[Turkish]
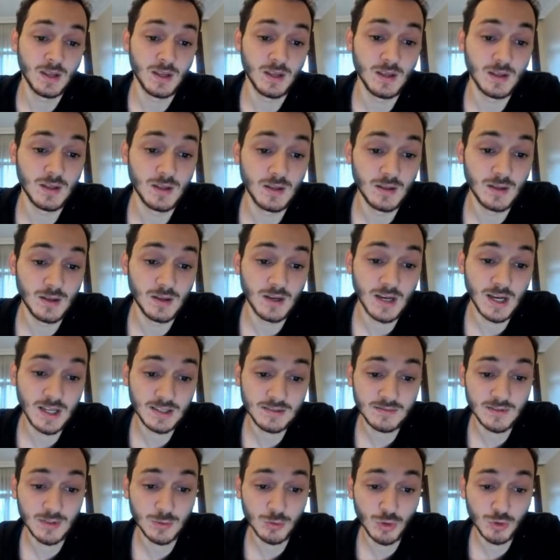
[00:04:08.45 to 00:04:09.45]
E,
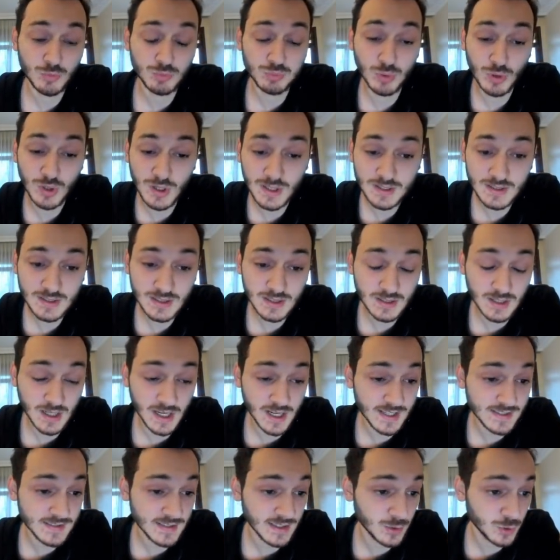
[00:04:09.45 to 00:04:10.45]
at D4. Bu arada
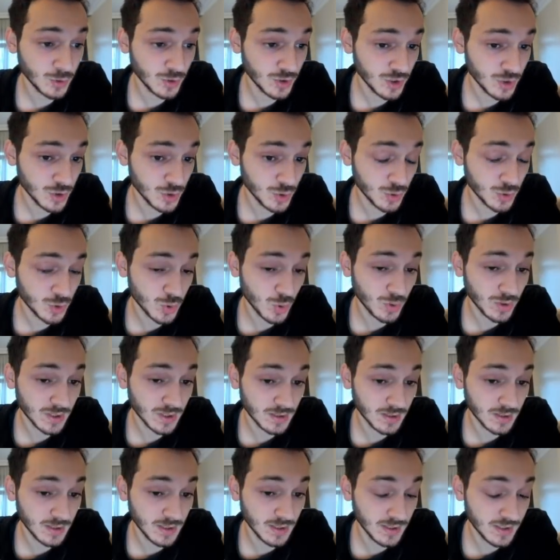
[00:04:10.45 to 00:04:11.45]
Alexander Givçuk çok
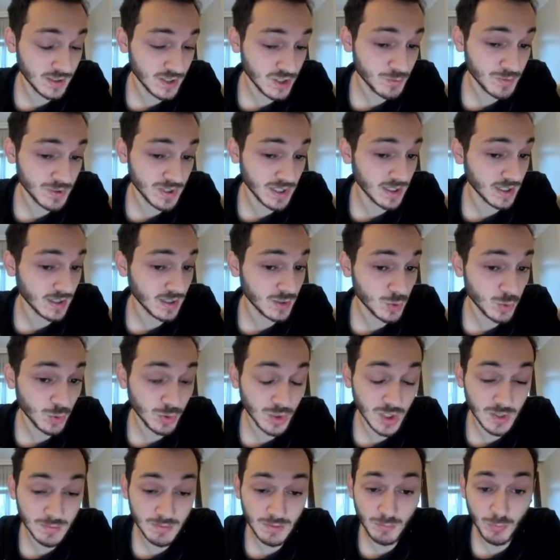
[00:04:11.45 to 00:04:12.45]
ilginç bir şekilde
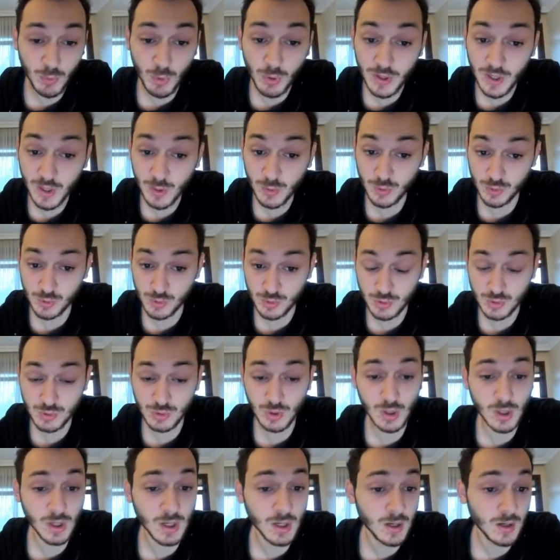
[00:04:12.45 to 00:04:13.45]
çok iyi bir poker
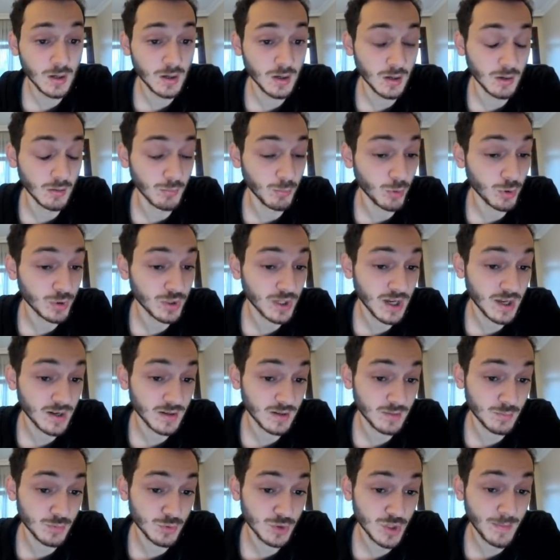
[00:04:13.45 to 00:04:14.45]
oyuncusu. E,
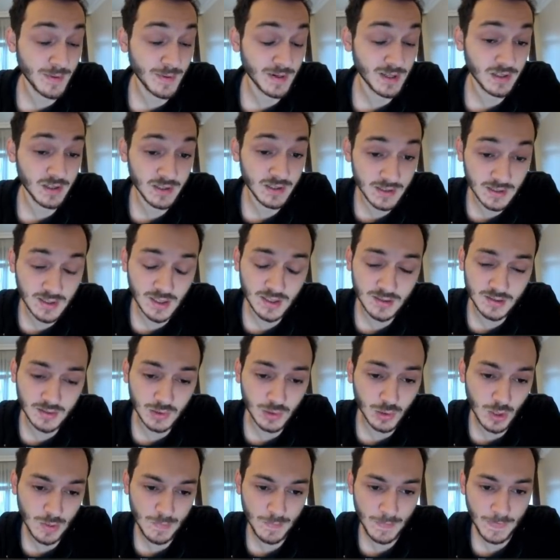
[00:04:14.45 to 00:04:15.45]
poker müsabakalarına da
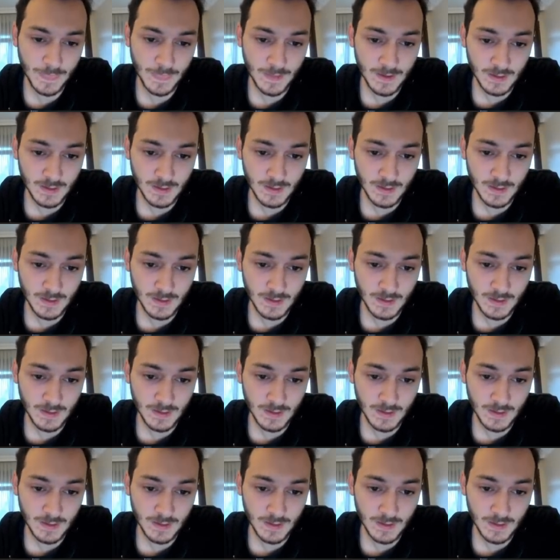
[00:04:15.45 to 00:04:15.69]
katılıyor.